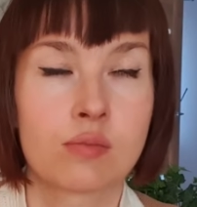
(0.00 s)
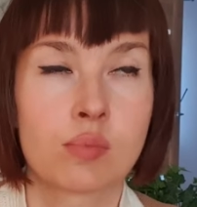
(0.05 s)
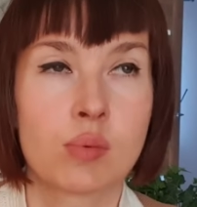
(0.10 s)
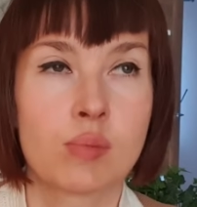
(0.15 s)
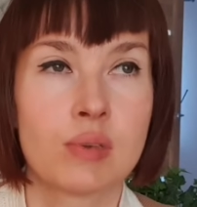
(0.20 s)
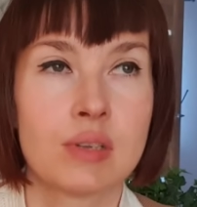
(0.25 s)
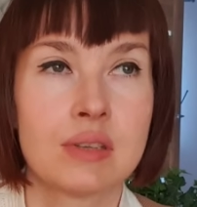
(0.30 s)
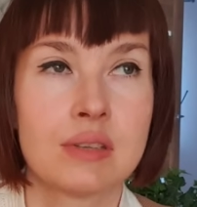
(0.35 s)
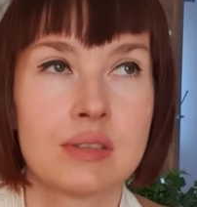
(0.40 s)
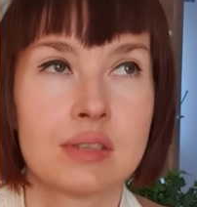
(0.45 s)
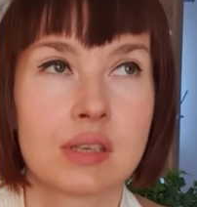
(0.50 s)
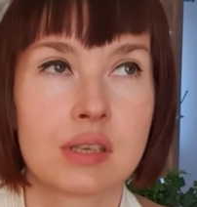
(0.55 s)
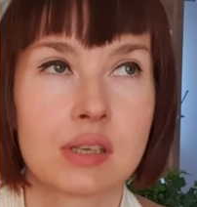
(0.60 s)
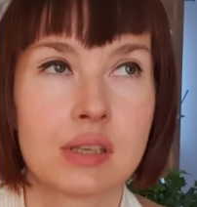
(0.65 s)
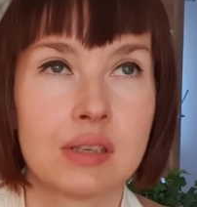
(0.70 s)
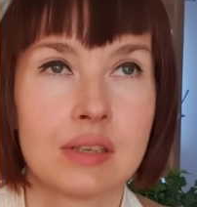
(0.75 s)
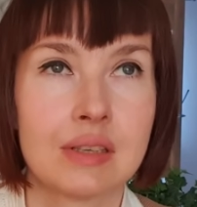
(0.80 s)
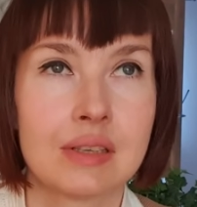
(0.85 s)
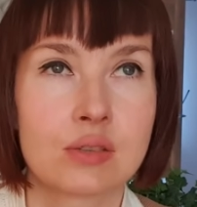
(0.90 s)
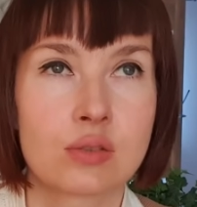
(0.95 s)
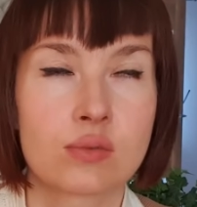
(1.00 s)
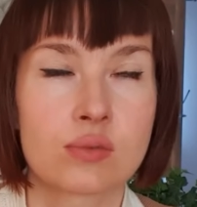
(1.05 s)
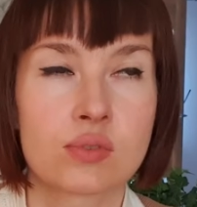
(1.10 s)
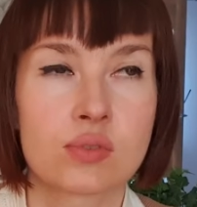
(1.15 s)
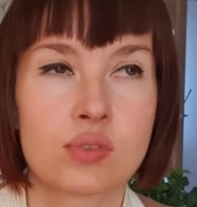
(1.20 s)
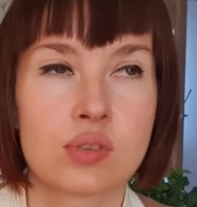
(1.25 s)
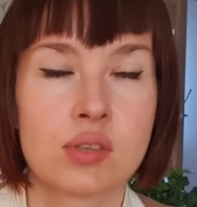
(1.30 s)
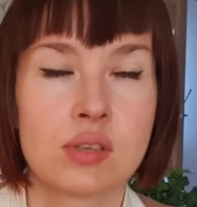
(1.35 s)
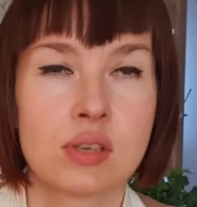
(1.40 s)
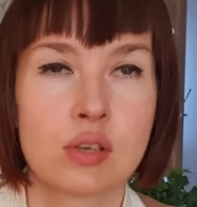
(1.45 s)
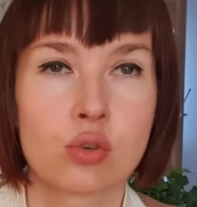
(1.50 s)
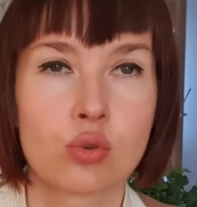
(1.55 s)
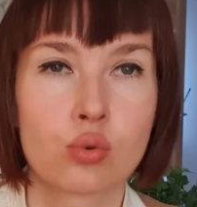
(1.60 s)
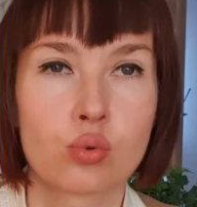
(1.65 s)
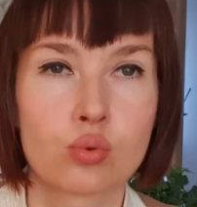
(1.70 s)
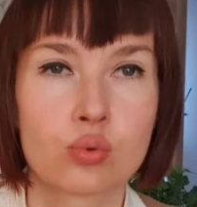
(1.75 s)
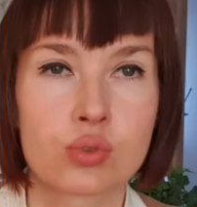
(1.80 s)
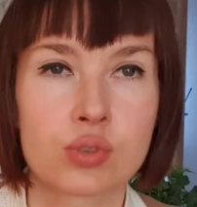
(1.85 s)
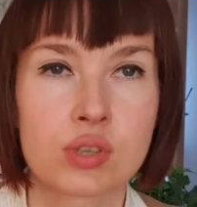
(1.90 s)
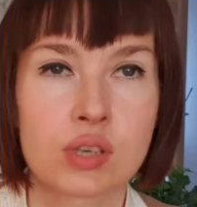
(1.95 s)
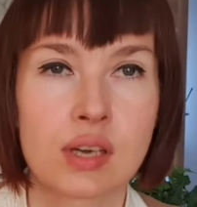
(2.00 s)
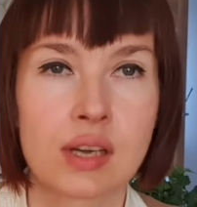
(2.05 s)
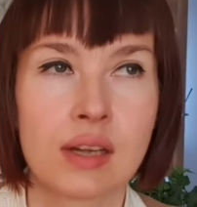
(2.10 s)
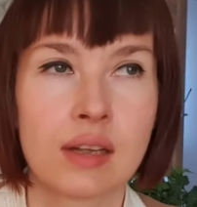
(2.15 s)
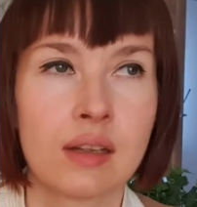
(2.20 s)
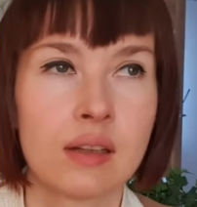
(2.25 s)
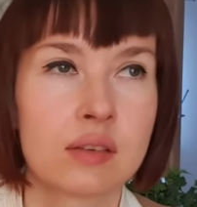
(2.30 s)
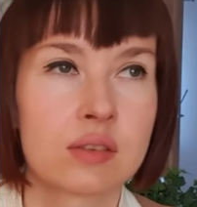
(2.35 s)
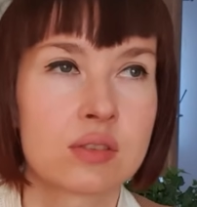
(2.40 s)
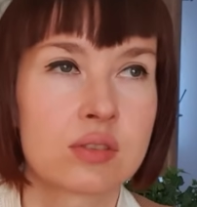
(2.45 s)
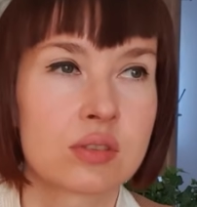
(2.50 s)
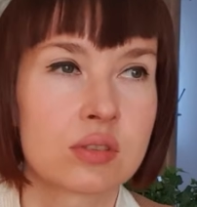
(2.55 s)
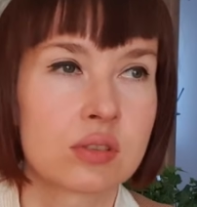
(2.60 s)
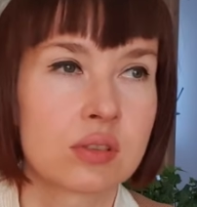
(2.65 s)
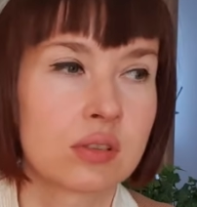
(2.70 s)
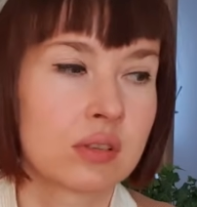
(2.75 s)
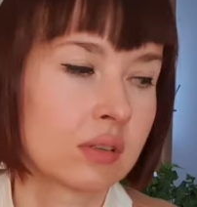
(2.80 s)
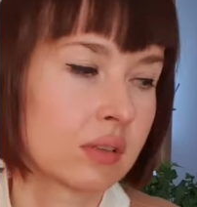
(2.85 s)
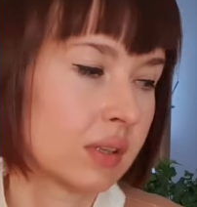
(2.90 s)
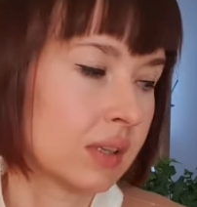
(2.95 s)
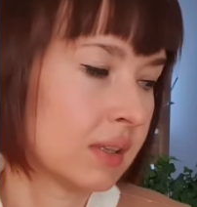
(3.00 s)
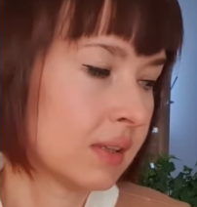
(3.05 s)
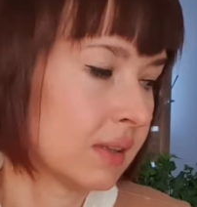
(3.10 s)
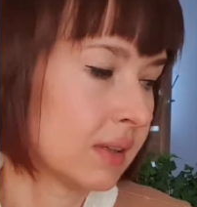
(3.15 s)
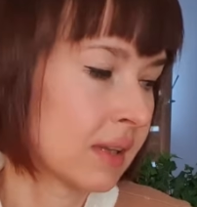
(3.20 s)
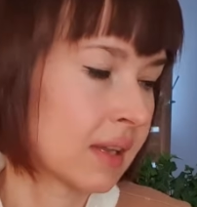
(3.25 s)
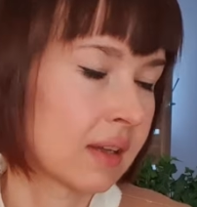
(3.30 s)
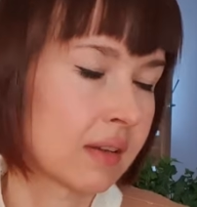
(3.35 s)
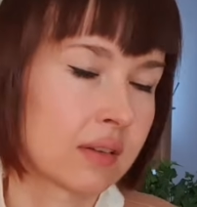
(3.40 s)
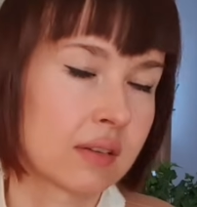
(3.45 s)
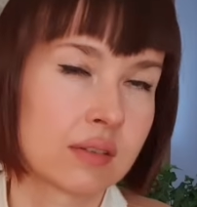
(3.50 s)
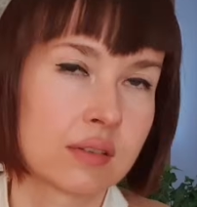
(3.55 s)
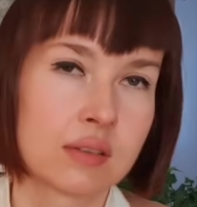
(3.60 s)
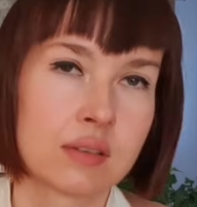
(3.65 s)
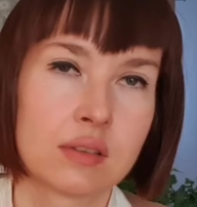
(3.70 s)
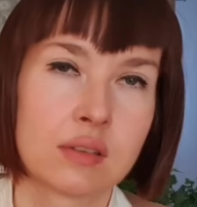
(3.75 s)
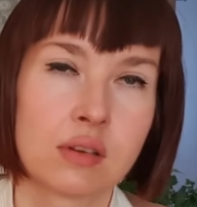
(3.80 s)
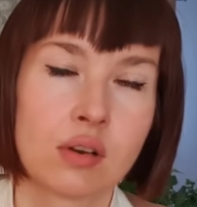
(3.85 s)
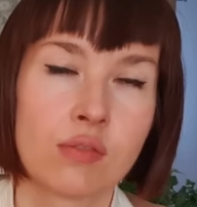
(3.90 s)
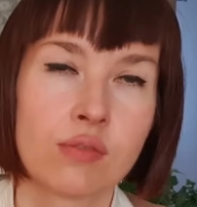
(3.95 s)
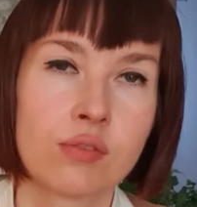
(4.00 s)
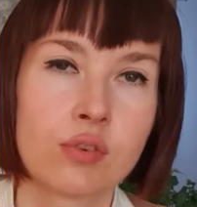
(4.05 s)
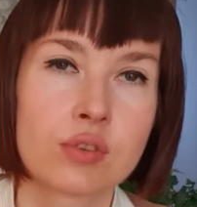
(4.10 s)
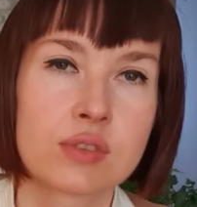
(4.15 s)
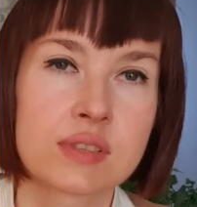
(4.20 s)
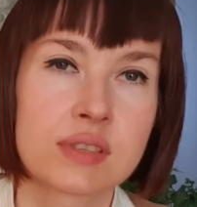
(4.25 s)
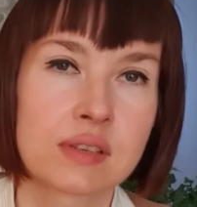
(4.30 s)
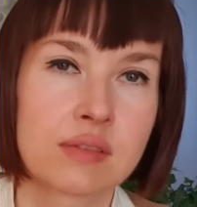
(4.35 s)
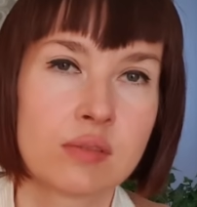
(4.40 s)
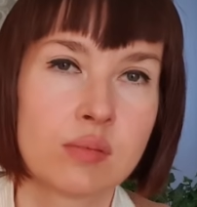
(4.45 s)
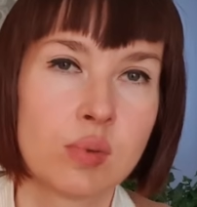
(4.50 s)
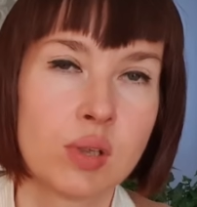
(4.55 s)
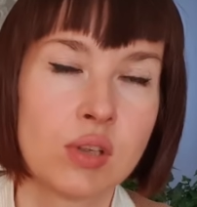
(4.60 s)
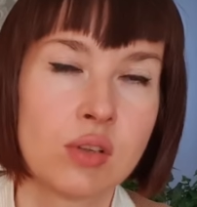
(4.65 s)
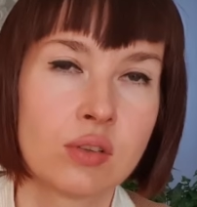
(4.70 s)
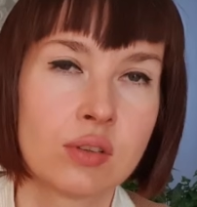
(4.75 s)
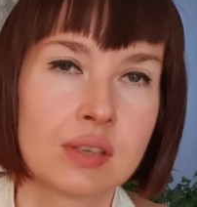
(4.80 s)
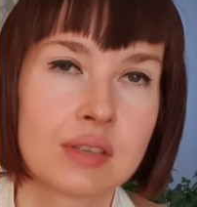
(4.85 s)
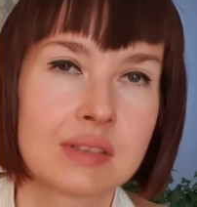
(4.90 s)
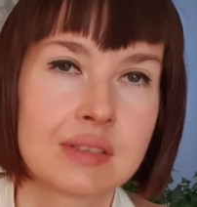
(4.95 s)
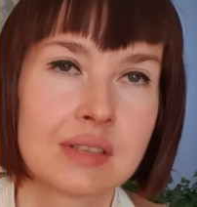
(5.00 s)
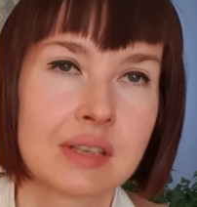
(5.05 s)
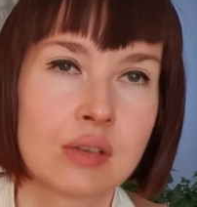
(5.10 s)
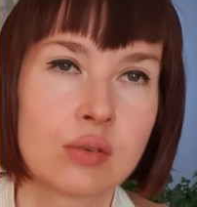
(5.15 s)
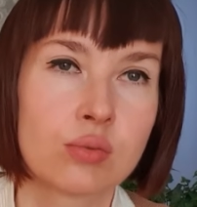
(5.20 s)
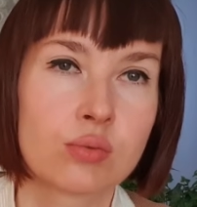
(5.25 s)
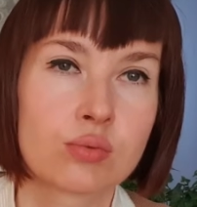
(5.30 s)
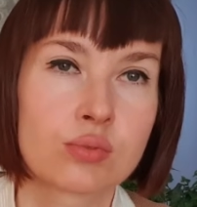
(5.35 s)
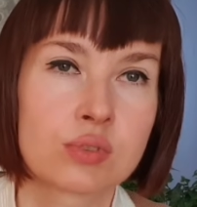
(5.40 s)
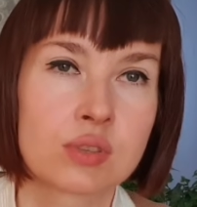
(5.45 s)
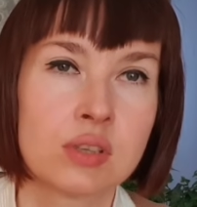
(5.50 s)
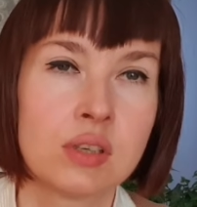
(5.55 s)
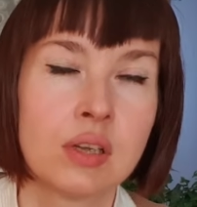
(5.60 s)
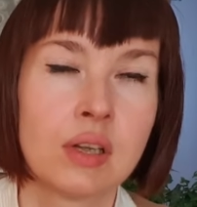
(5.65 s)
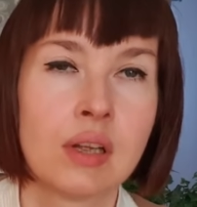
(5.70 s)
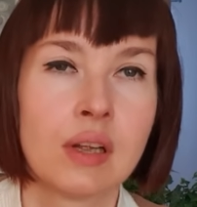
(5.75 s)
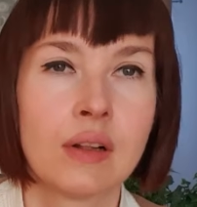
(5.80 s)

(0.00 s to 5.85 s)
w momencie, kiedy jedzą codziennie gruszkę czy inne y, owoce wymienione z tej róży,